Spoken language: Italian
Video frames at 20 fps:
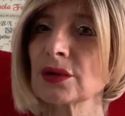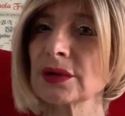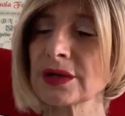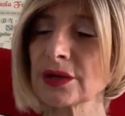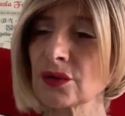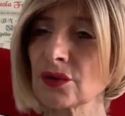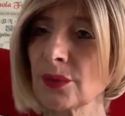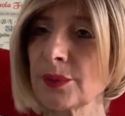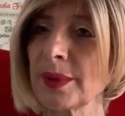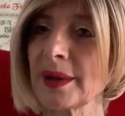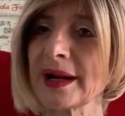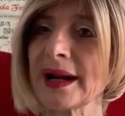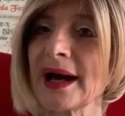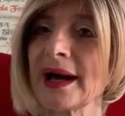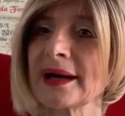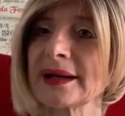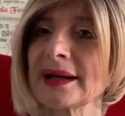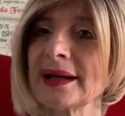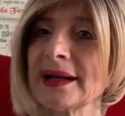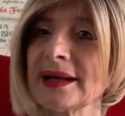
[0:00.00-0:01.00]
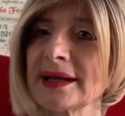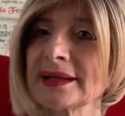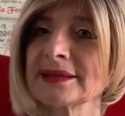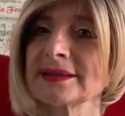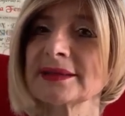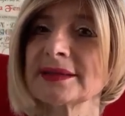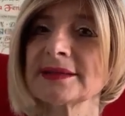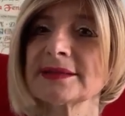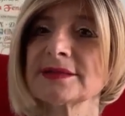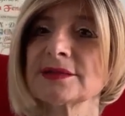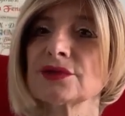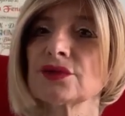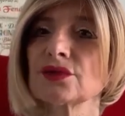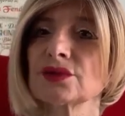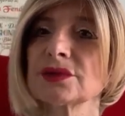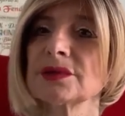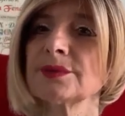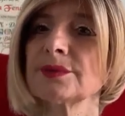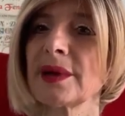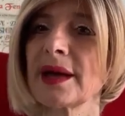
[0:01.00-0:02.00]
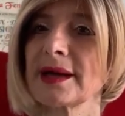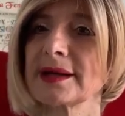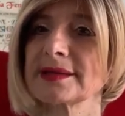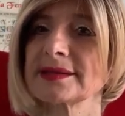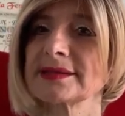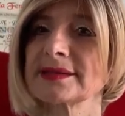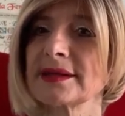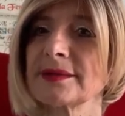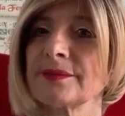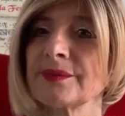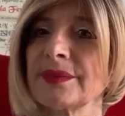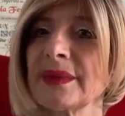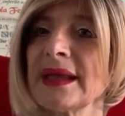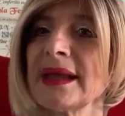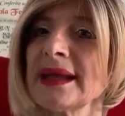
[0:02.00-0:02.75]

recuperare le attenzioni perse.